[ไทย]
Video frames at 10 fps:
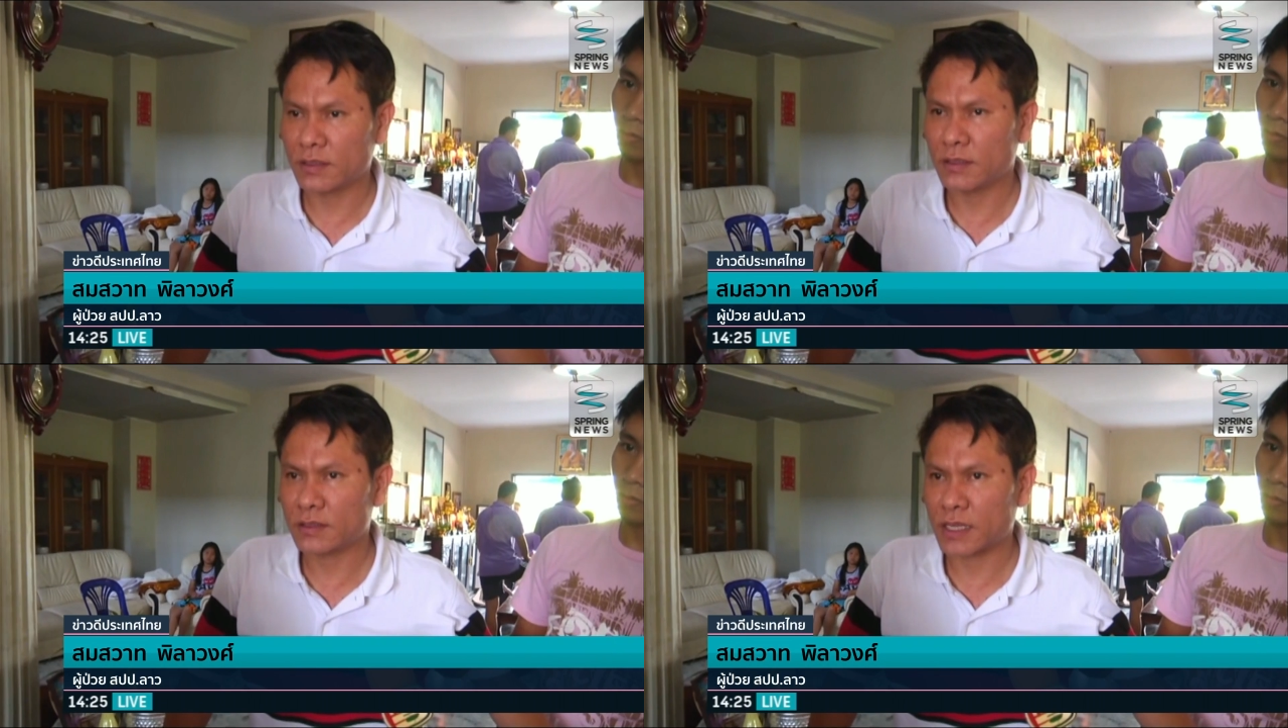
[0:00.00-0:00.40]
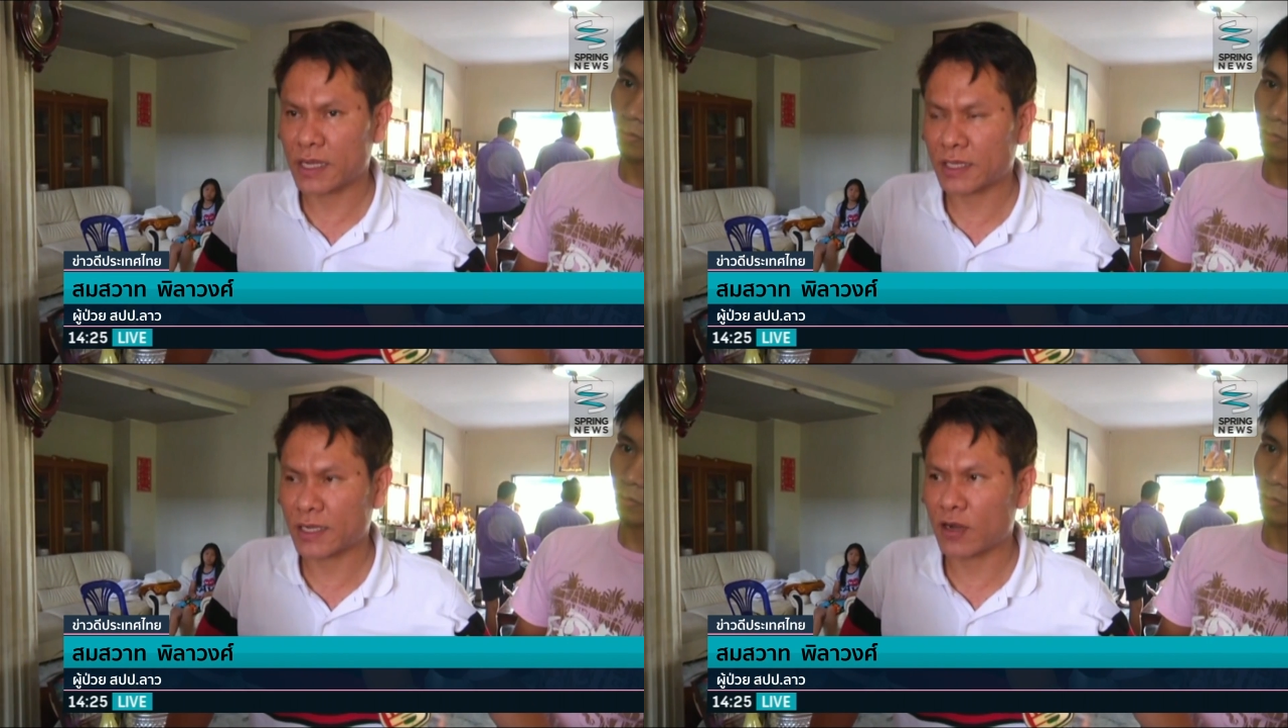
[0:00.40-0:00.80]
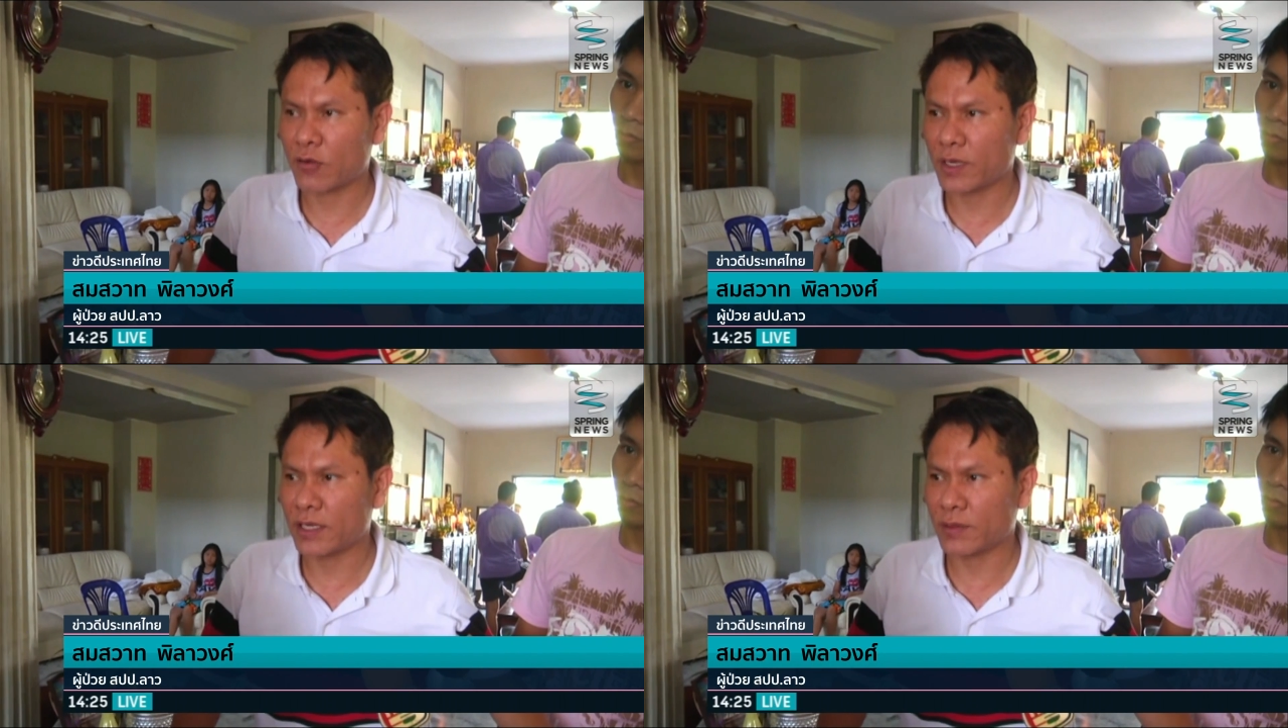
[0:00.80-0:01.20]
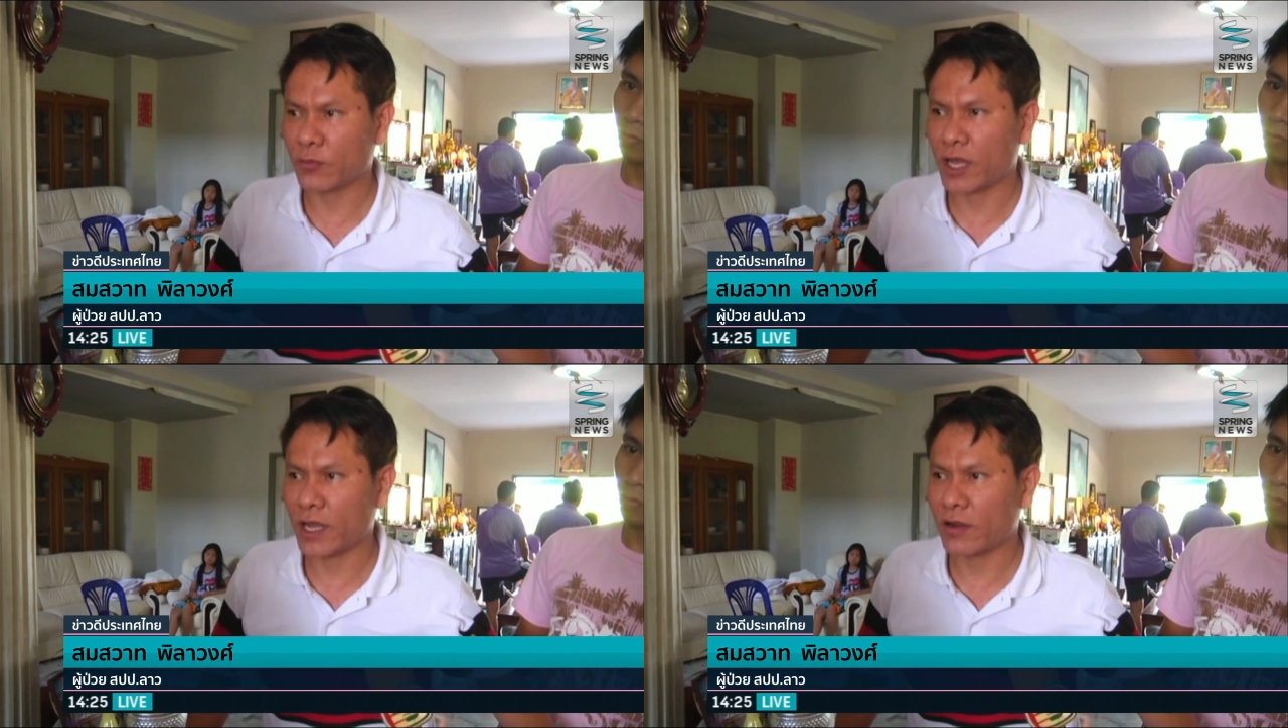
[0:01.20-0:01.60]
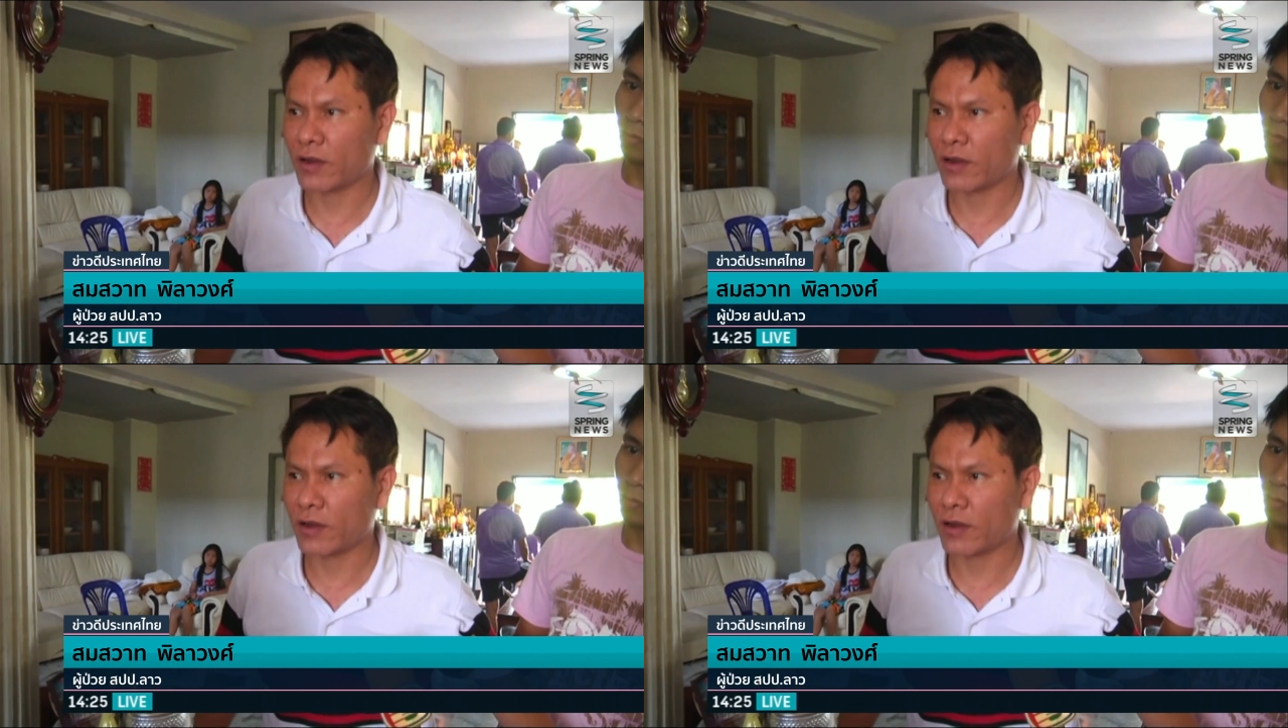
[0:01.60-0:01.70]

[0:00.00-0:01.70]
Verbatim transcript: คือจากแต่เก่ามันเดินบ่ได้